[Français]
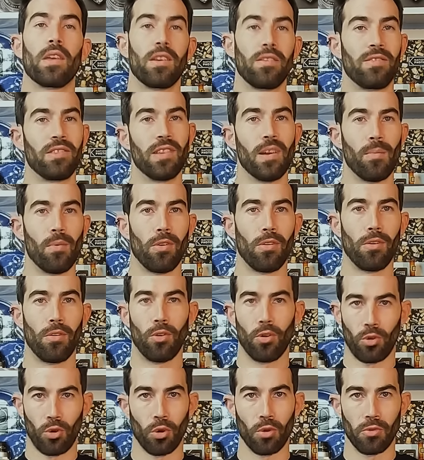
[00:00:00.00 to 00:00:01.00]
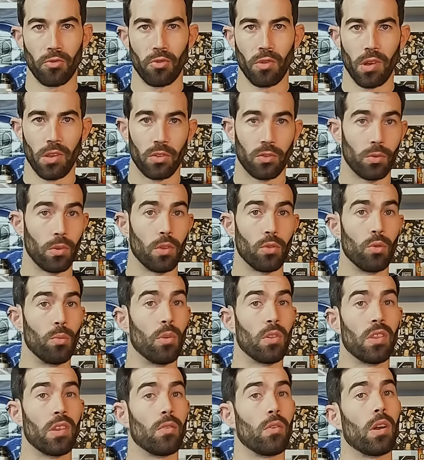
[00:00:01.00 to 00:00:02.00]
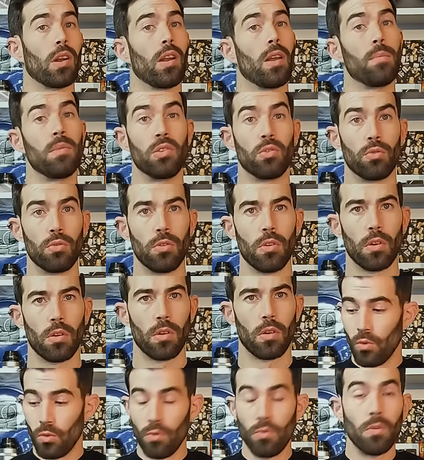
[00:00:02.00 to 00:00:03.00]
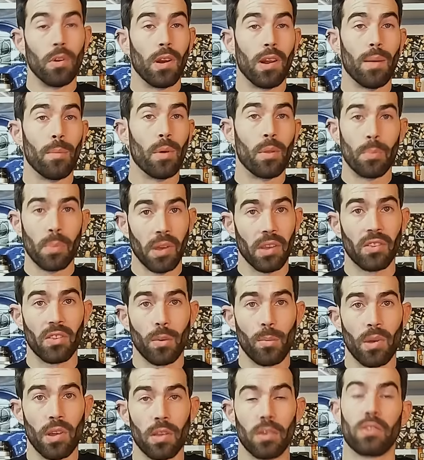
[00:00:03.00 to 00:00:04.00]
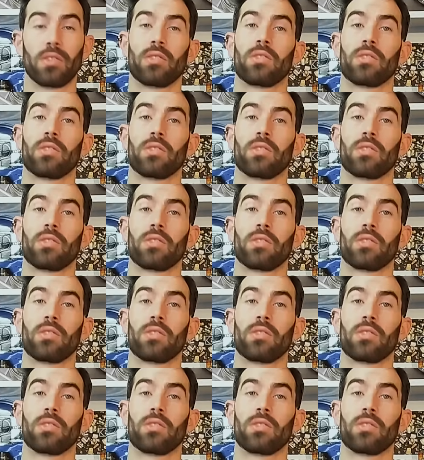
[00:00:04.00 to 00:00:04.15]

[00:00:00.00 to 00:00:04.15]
Évidemment, encore une fois, cela demande d'avoir l'habitude ou la bonne prise en main.